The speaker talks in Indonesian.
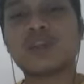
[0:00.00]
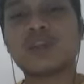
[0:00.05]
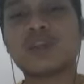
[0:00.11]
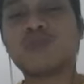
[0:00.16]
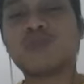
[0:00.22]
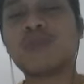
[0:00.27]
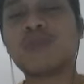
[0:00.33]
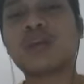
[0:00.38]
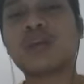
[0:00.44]

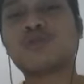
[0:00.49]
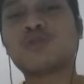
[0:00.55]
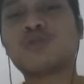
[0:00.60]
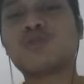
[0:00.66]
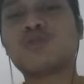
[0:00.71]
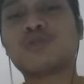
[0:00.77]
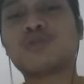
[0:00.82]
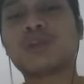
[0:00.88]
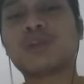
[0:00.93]
menyumbang
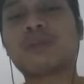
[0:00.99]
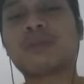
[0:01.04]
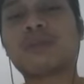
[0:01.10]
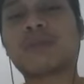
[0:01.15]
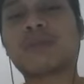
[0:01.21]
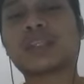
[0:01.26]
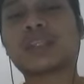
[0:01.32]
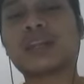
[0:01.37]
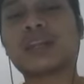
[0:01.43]

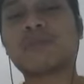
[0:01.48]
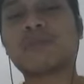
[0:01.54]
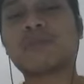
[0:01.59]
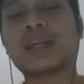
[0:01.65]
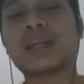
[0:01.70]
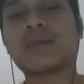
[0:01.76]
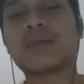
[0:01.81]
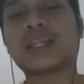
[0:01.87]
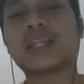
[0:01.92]

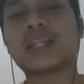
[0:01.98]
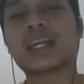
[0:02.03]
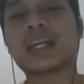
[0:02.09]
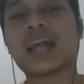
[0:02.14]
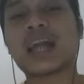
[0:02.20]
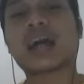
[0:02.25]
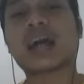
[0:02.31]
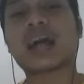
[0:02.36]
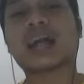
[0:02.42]
75%
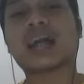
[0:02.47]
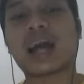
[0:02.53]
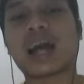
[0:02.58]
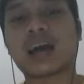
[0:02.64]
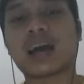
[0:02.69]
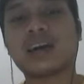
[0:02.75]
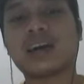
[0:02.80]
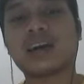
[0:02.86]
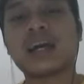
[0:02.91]
pendapatan
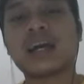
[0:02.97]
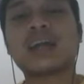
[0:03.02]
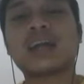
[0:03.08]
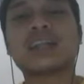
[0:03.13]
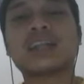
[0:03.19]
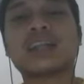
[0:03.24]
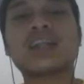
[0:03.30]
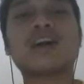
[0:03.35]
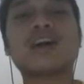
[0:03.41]
Akra.
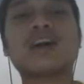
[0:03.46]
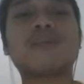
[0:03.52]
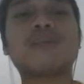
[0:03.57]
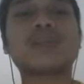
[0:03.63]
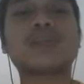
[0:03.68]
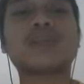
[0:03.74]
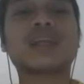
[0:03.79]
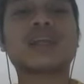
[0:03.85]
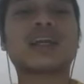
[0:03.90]
Jadi
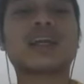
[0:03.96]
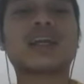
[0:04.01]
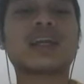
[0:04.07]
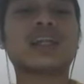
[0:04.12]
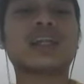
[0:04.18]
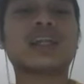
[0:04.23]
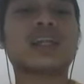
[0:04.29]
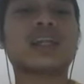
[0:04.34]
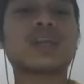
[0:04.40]
kalau
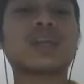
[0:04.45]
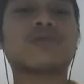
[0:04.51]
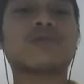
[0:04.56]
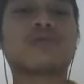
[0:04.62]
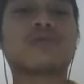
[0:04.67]
misalkan ininya